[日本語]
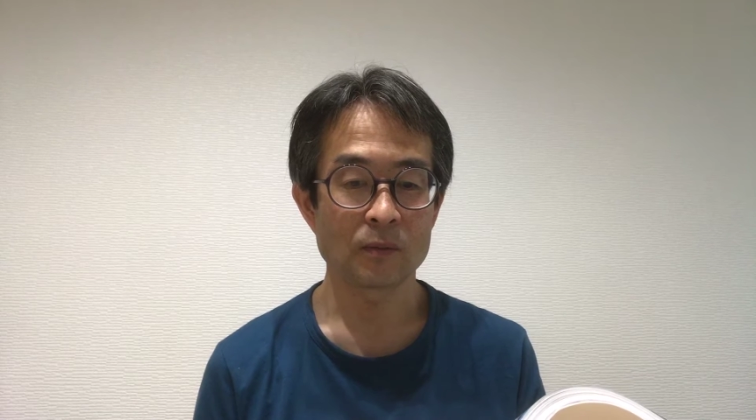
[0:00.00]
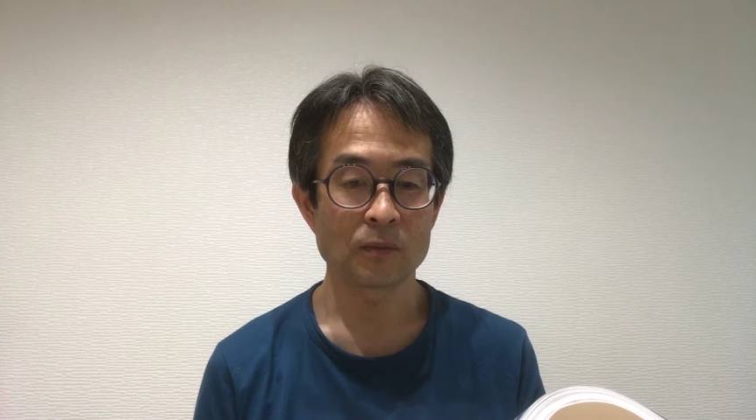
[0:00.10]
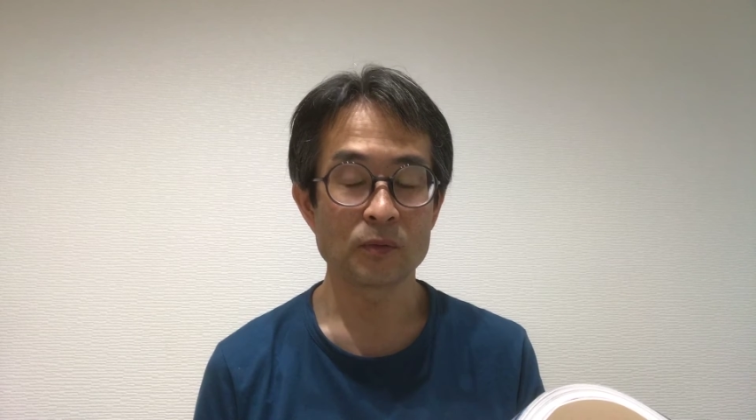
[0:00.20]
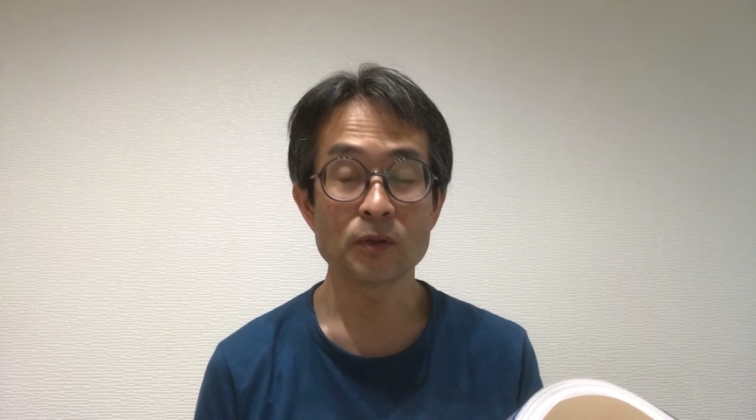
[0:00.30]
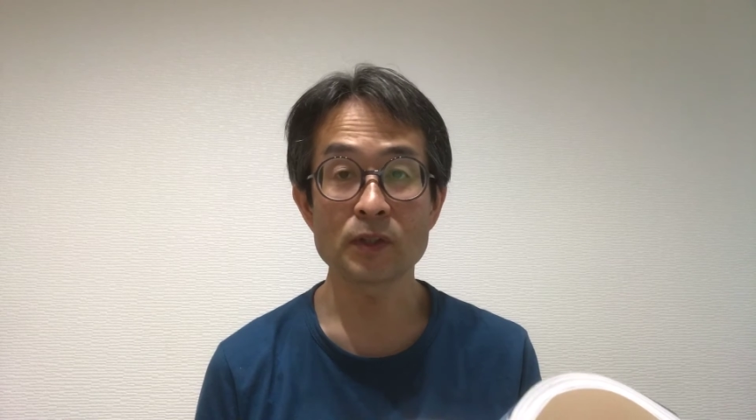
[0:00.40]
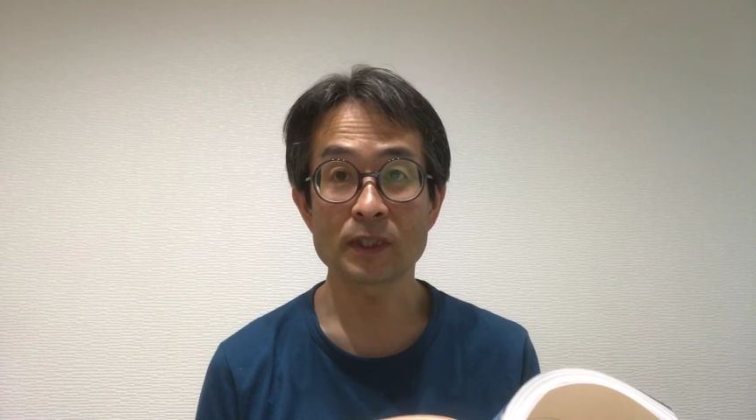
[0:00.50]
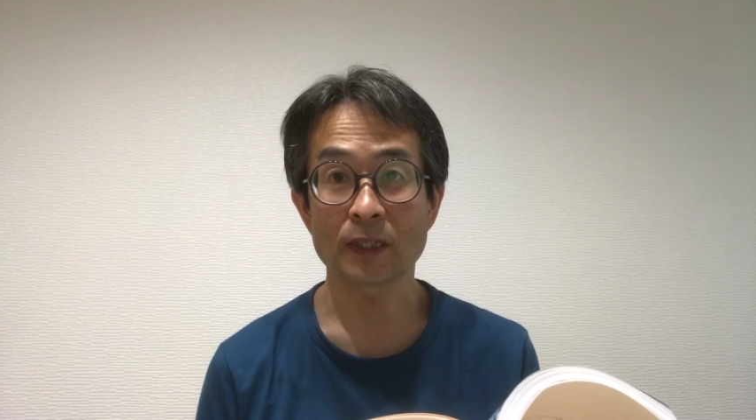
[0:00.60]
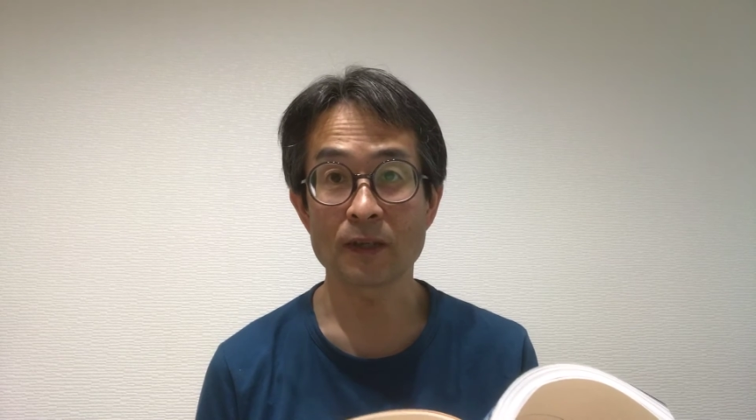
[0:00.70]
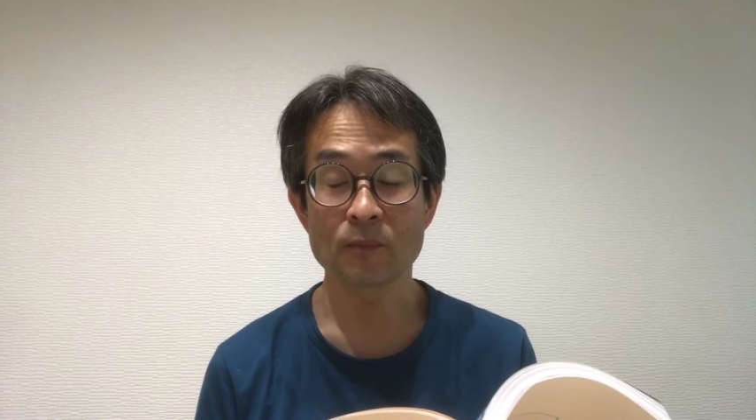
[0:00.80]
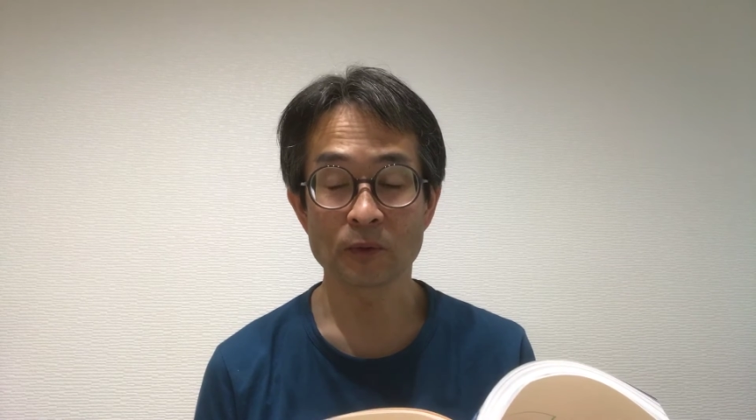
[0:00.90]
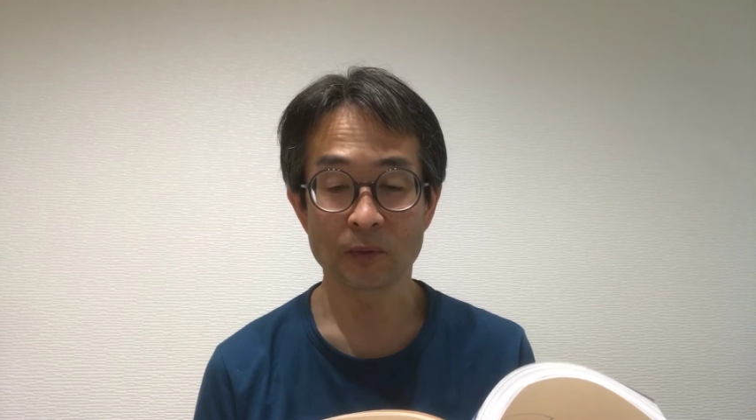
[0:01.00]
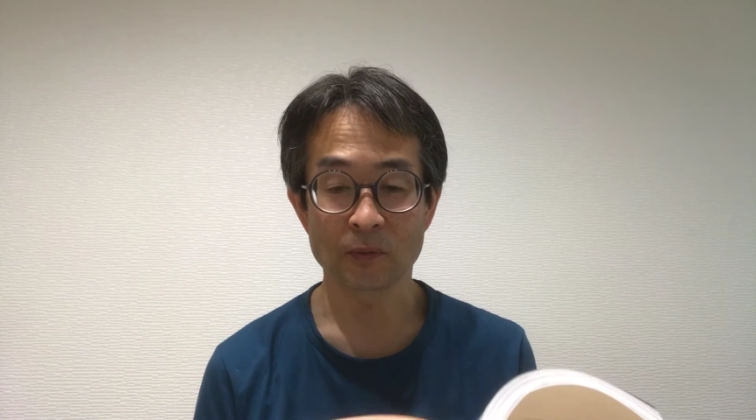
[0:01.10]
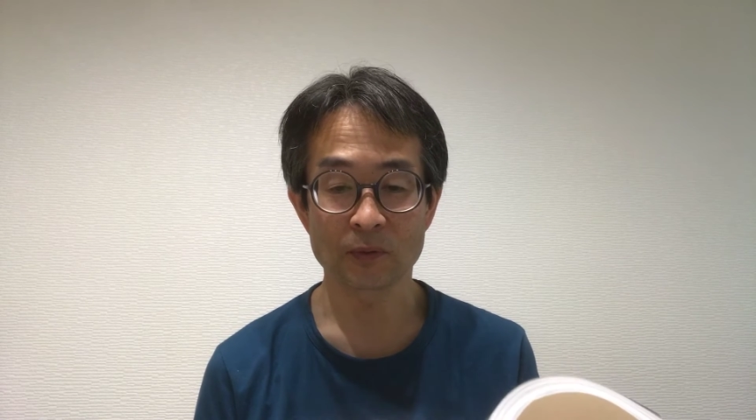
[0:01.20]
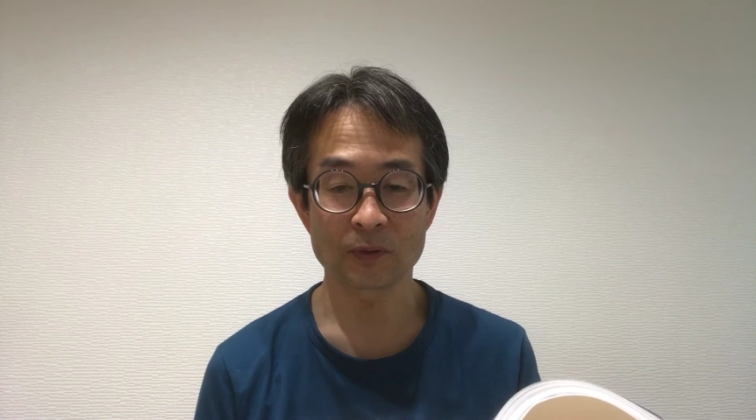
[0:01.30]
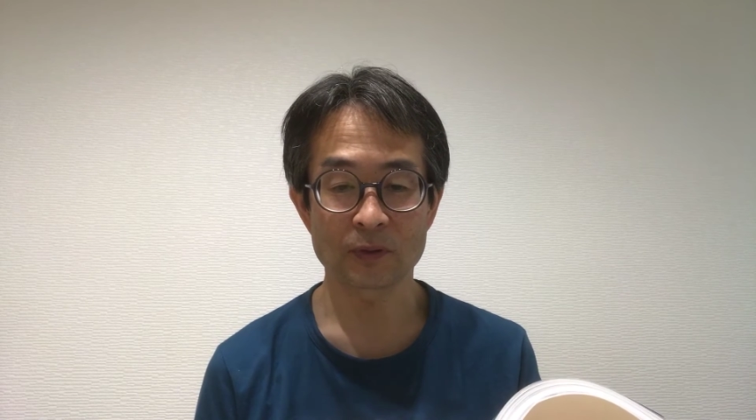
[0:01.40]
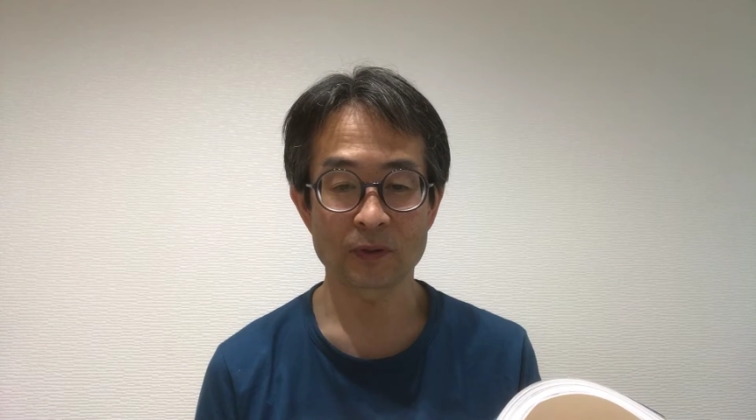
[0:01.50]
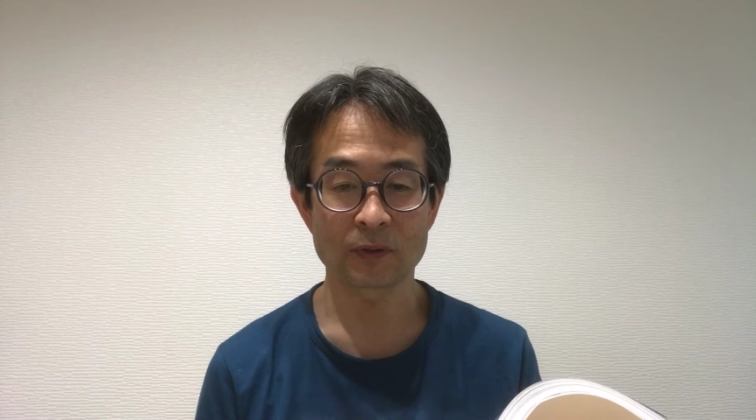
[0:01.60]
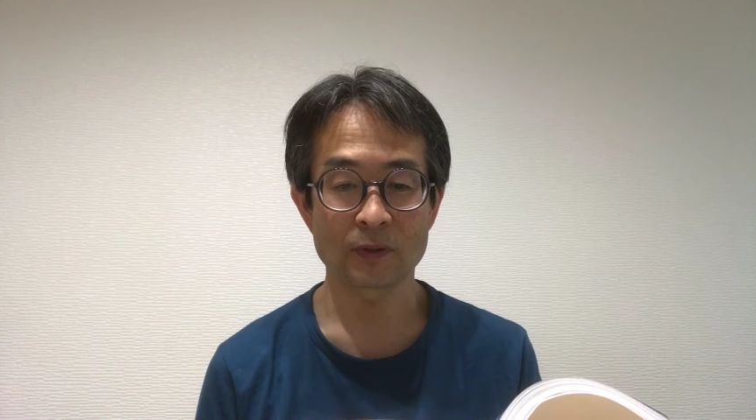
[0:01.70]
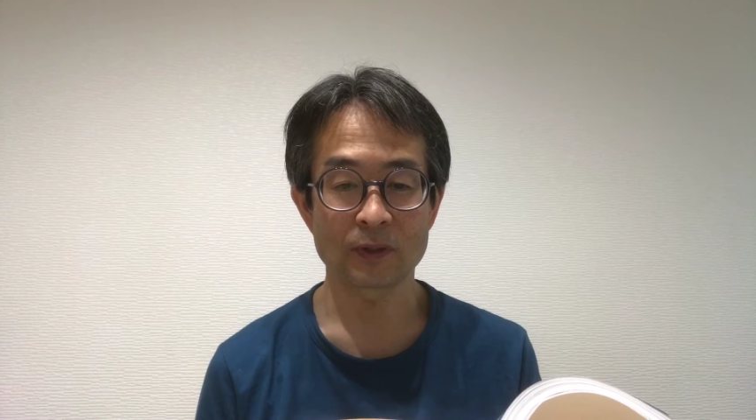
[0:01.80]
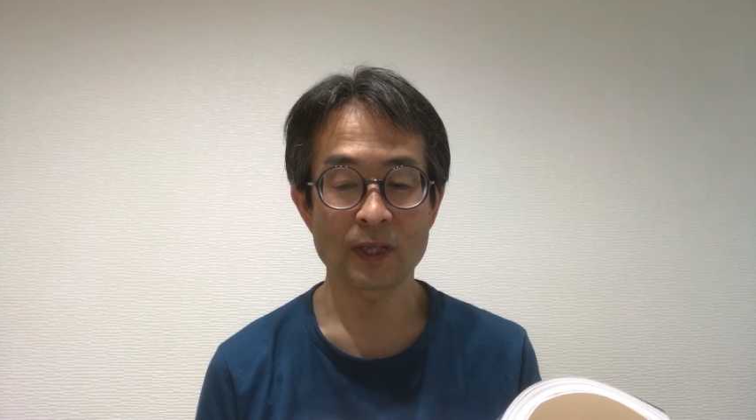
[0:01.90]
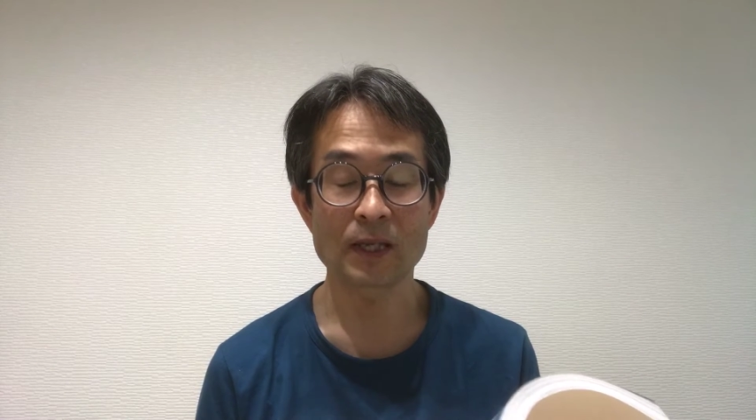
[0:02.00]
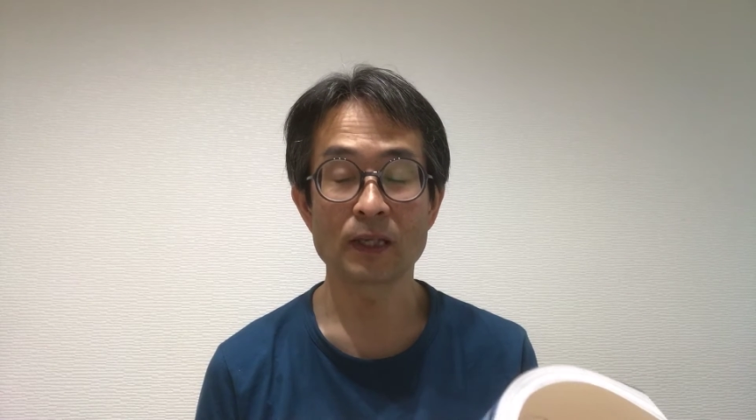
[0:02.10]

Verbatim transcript: 古い建物を再